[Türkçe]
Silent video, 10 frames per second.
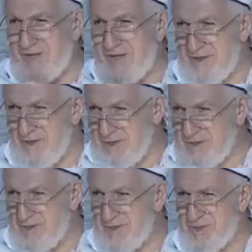falan
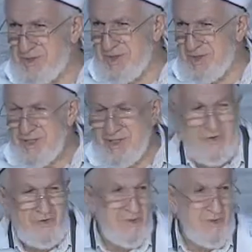karışmış.
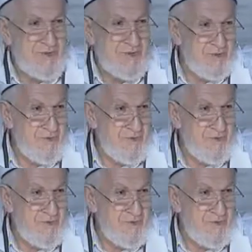Kumun üstünde